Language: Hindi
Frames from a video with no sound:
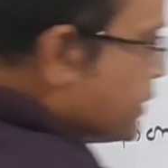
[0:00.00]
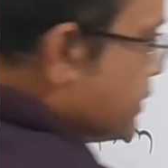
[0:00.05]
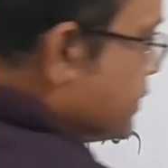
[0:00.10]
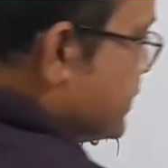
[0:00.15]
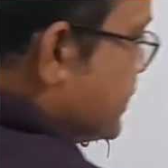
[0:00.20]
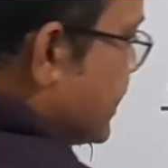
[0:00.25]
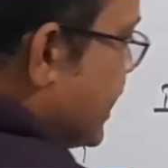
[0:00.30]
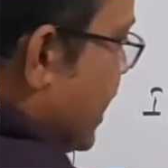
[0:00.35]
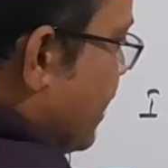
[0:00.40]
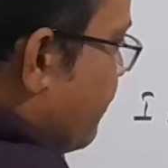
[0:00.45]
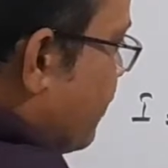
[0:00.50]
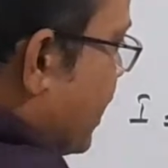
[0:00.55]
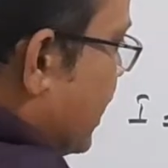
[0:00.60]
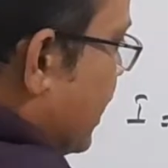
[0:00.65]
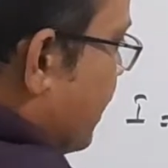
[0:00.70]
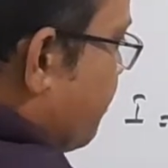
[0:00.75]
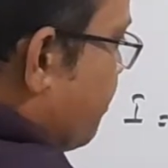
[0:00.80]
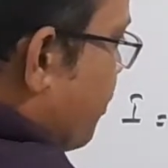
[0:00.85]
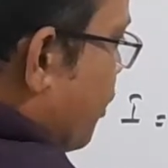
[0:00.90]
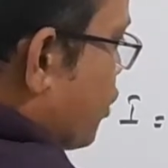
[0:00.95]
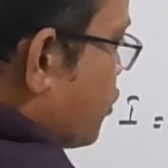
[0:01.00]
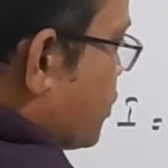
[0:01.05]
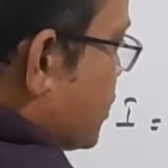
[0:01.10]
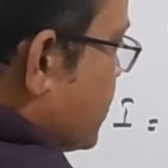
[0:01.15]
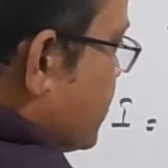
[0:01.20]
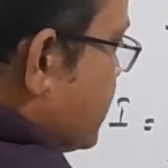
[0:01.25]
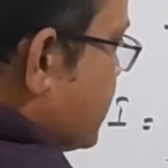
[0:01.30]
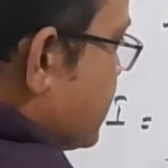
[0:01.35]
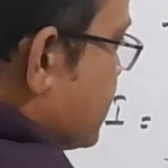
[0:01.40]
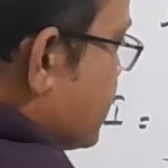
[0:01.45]
ये वाला
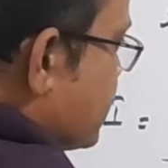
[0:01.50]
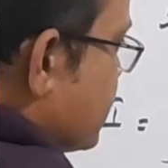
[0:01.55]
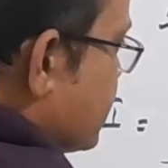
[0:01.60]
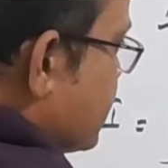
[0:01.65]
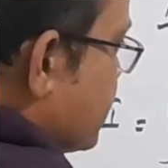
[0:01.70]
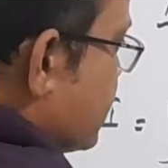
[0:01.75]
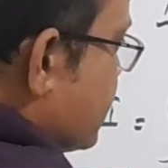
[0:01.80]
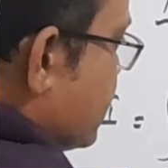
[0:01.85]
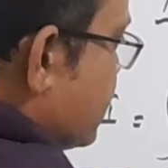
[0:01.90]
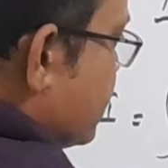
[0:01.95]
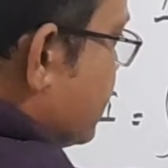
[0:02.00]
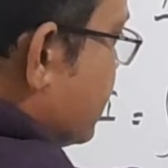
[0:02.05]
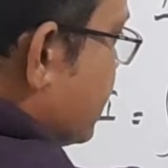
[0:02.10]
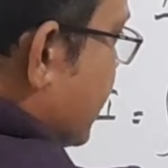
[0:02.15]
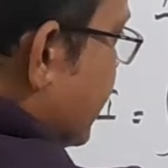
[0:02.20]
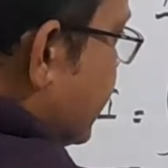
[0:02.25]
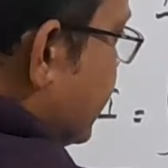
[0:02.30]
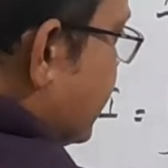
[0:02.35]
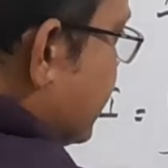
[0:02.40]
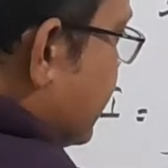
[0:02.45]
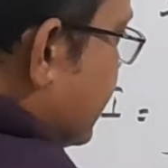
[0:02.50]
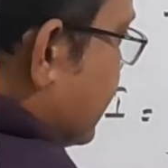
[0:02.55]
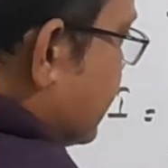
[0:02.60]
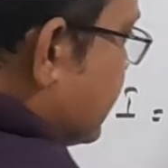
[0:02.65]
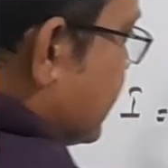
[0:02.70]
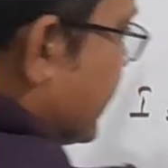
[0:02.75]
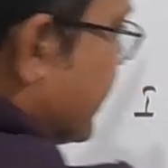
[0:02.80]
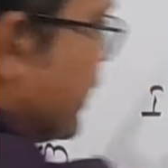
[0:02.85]
प्रोसेस नहीं करते